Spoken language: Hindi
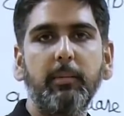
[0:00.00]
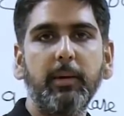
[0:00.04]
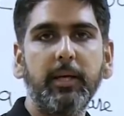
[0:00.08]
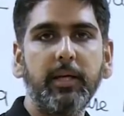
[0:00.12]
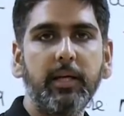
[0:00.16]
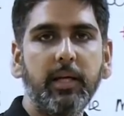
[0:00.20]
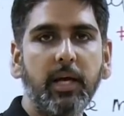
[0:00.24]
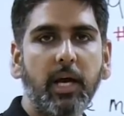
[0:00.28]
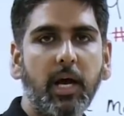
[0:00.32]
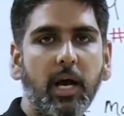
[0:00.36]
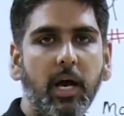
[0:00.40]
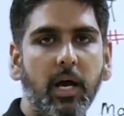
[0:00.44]

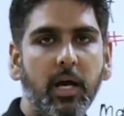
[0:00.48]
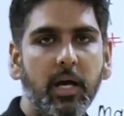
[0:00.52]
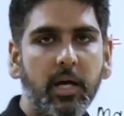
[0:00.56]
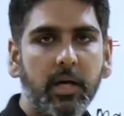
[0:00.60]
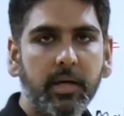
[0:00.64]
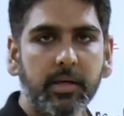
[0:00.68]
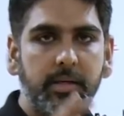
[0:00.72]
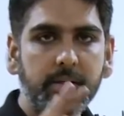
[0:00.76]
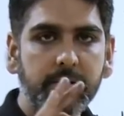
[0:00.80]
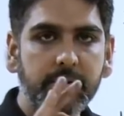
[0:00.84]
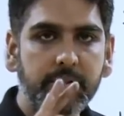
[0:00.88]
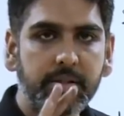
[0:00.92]
भैया
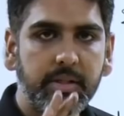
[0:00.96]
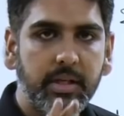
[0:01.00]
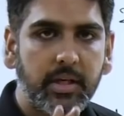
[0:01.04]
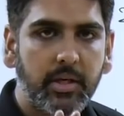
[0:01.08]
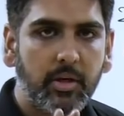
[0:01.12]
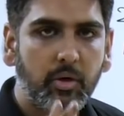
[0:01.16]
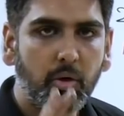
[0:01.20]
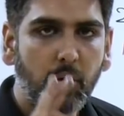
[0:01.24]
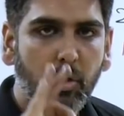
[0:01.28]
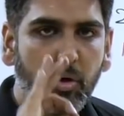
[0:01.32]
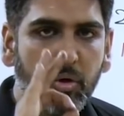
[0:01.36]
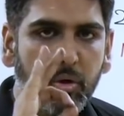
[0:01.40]

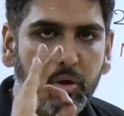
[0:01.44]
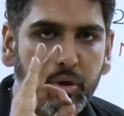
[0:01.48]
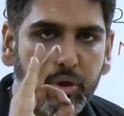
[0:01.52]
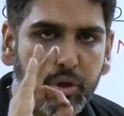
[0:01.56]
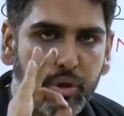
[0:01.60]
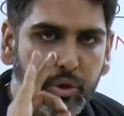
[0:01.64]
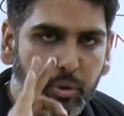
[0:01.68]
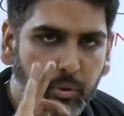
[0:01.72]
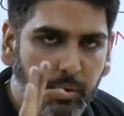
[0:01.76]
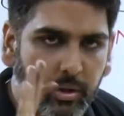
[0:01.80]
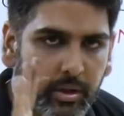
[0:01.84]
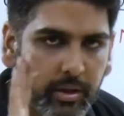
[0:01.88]
जीरो
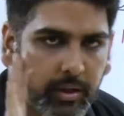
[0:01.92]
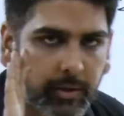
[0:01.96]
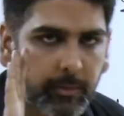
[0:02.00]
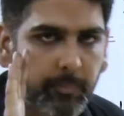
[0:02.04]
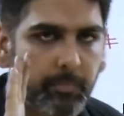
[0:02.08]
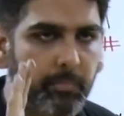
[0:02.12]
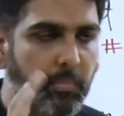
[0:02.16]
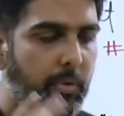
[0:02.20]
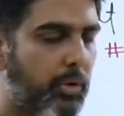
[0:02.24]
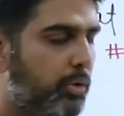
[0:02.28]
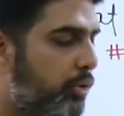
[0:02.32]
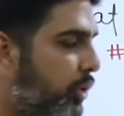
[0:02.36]
शून्य
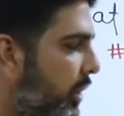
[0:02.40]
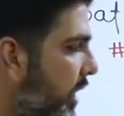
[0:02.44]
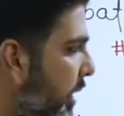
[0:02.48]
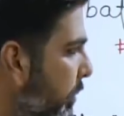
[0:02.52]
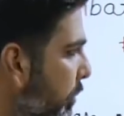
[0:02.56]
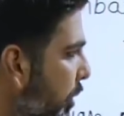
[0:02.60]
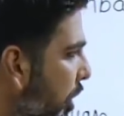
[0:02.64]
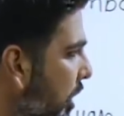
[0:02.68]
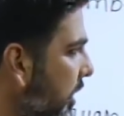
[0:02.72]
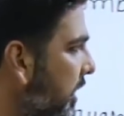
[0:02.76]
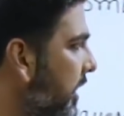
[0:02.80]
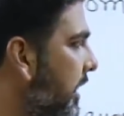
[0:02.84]
तो ये
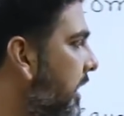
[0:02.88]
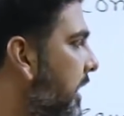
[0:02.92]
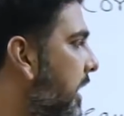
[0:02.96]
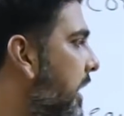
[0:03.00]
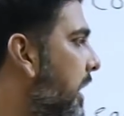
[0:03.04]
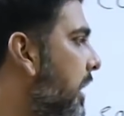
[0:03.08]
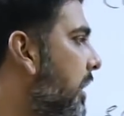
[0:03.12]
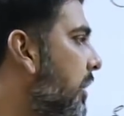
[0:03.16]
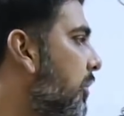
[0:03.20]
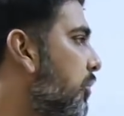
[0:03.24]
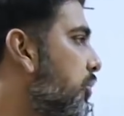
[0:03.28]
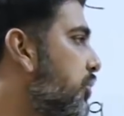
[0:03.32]
बहुत ही
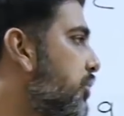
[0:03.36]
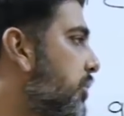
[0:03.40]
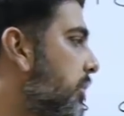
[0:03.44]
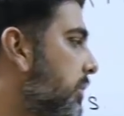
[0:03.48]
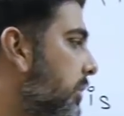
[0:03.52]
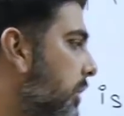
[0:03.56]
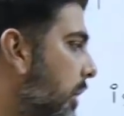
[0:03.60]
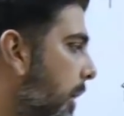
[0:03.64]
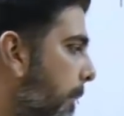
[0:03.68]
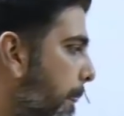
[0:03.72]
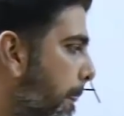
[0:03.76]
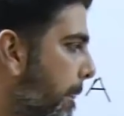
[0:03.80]
लेयर्ड क्वेश्चन
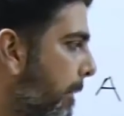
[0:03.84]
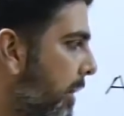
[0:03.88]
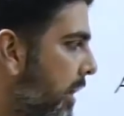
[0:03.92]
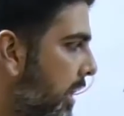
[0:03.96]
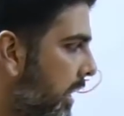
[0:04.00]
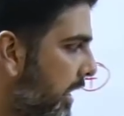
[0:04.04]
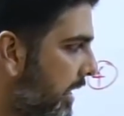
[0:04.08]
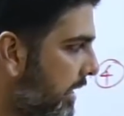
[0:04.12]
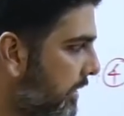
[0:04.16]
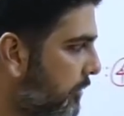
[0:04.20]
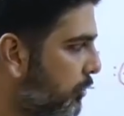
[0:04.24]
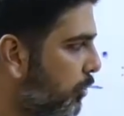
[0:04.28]
था
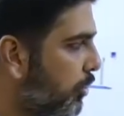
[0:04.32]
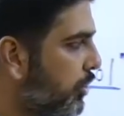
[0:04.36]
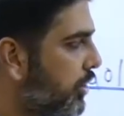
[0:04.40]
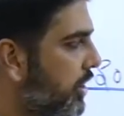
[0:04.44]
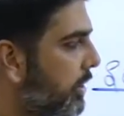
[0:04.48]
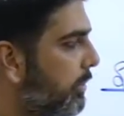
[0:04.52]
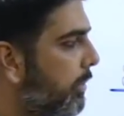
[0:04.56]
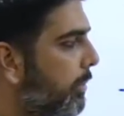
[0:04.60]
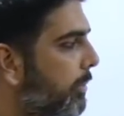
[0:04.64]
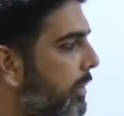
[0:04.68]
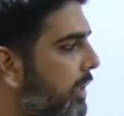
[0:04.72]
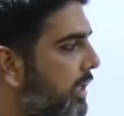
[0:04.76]
इस
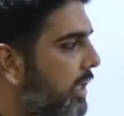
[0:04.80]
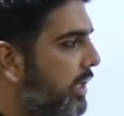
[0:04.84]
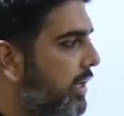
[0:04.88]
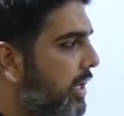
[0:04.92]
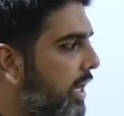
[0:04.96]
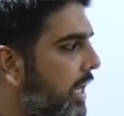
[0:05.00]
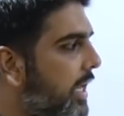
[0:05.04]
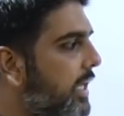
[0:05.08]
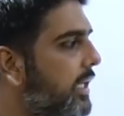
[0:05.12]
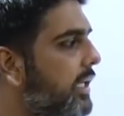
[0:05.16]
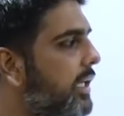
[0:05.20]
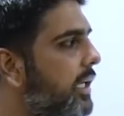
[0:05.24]
क्वेश्चन में मैंने
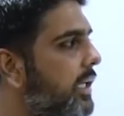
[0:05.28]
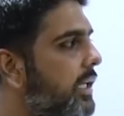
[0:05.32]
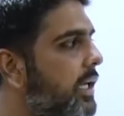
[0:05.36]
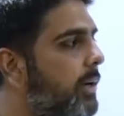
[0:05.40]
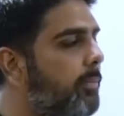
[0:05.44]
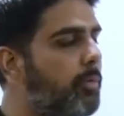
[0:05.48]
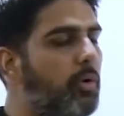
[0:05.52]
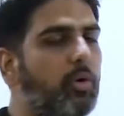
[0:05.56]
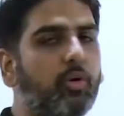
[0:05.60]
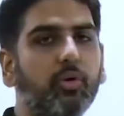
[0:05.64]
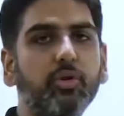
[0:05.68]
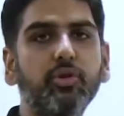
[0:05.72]
ट्राई किया कि
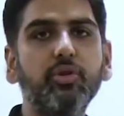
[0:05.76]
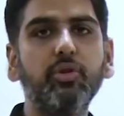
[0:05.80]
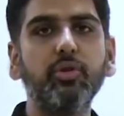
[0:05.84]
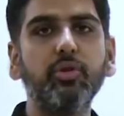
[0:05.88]
आपको कुछ